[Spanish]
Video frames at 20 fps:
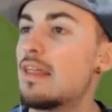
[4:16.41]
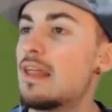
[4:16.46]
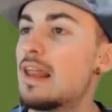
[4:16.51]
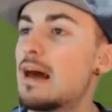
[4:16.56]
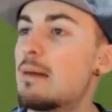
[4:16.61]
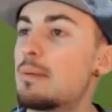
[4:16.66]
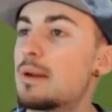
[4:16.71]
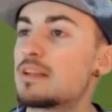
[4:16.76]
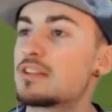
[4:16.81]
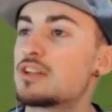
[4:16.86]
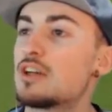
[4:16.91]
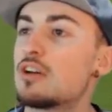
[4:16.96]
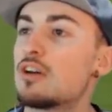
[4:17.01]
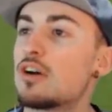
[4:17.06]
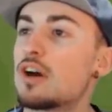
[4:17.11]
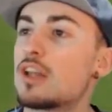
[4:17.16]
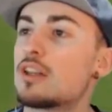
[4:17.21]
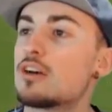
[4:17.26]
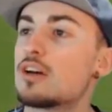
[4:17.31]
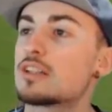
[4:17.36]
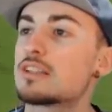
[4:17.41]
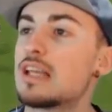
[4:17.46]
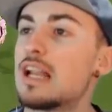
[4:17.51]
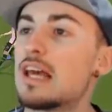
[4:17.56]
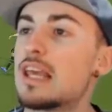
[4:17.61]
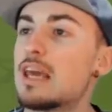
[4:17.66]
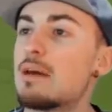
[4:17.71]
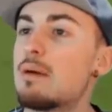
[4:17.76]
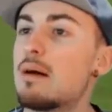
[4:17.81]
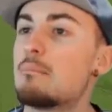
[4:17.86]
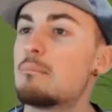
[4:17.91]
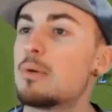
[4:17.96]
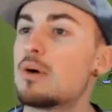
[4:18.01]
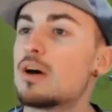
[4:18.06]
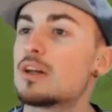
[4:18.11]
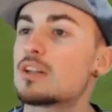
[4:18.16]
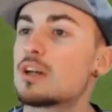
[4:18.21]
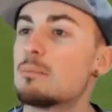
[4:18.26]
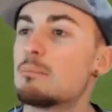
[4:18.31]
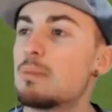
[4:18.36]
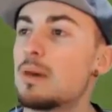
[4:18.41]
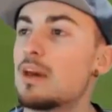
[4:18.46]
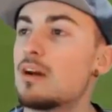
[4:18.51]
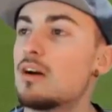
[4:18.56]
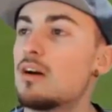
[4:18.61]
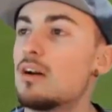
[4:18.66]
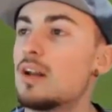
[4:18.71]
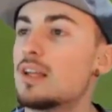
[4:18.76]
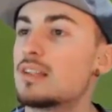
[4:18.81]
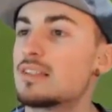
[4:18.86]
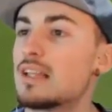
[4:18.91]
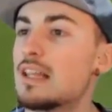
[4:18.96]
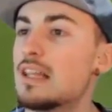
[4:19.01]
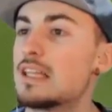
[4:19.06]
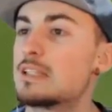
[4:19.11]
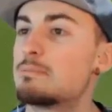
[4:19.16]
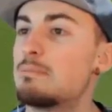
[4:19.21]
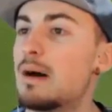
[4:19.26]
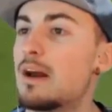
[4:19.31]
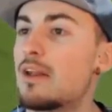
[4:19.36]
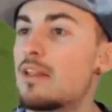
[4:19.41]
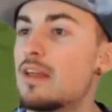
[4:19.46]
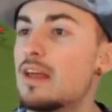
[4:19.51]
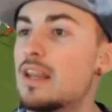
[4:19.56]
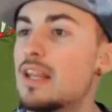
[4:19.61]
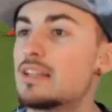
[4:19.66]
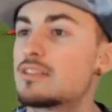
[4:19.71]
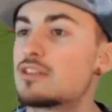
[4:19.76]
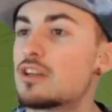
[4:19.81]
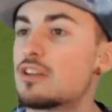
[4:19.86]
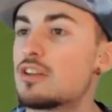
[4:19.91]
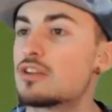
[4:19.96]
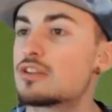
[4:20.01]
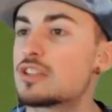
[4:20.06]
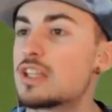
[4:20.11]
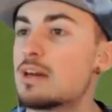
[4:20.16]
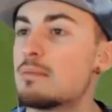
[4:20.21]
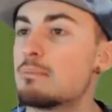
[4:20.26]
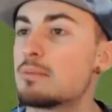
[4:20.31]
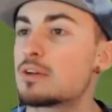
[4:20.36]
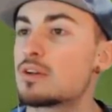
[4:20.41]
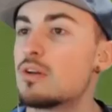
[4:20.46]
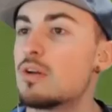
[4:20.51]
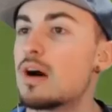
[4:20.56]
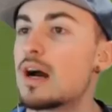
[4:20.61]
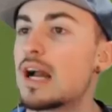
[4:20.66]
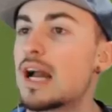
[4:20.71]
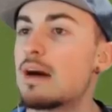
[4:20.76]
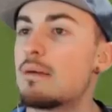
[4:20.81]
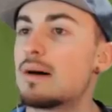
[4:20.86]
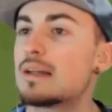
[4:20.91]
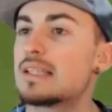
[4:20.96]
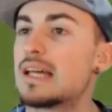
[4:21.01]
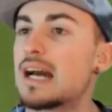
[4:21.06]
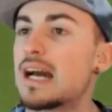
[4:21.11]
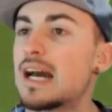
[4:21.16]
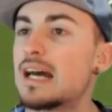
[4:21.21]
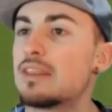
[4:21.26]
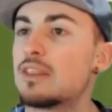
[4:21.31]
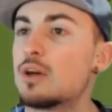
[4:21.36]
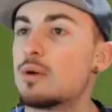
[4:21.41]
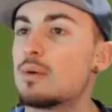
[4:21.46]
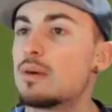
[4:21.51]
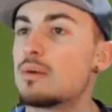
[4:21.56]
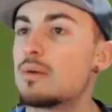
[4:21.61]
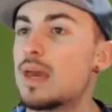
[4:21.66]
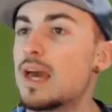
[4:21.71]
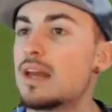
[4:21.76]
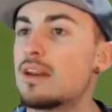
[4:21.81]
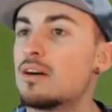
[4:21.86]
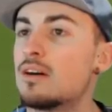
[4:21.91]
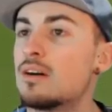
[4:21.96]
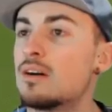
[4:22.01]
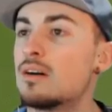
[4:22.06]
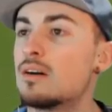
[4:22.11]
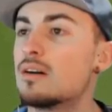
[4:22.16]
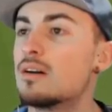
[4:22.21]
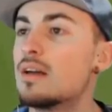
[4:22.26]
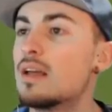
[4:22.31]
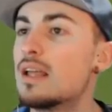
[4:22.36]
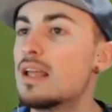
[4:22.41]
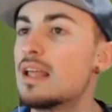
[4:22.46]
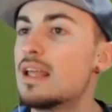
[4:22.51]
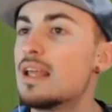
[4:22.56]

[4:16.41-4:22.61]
de la presión, ojito que se la lleva un poco a trompicones, el disparo de Nesto en dos tiempos lo acaba atajando Viviano.